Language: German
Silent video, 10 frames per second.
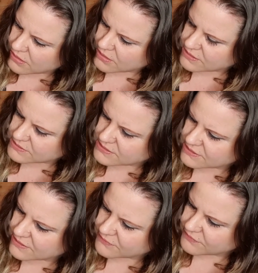
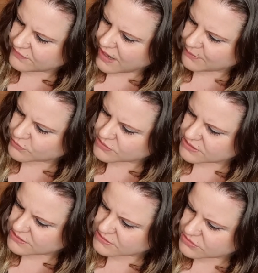Integrierten Farb- und
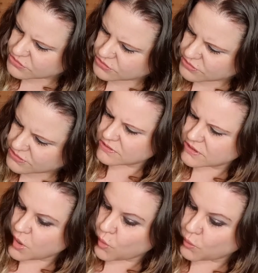Hitzeschutz
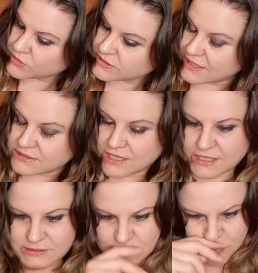und
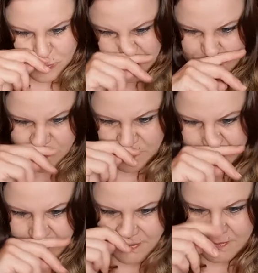Nachtkerzenöl.
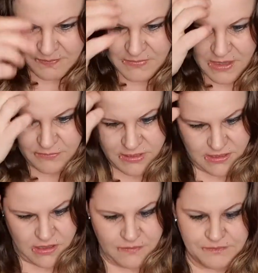Ja,
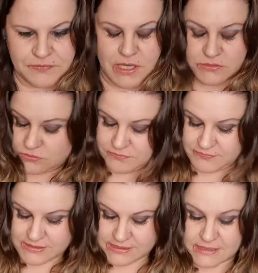mega. Also,
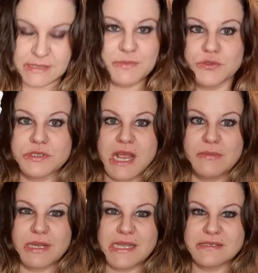wie gesagt, ich bin
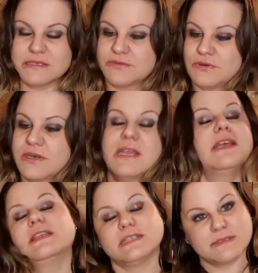total begeistert davon.
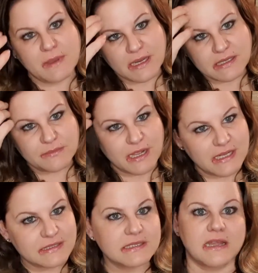Das mache ich immer
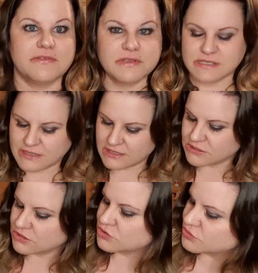als, ja, wie gesagt,
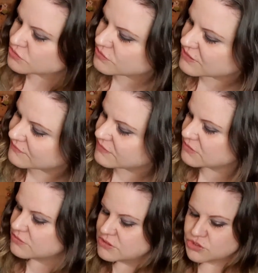Hitzeschutz und
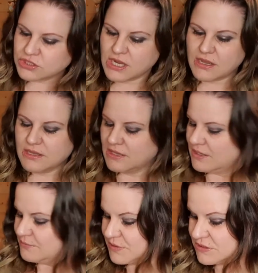Leave-In-Conditioner.
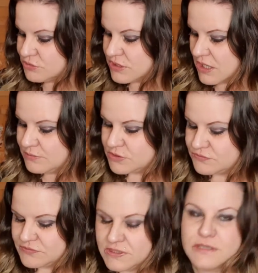Bin ich total mit
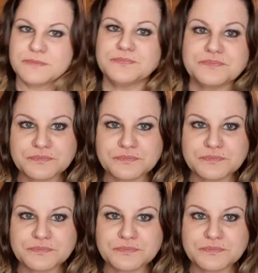zufrieden.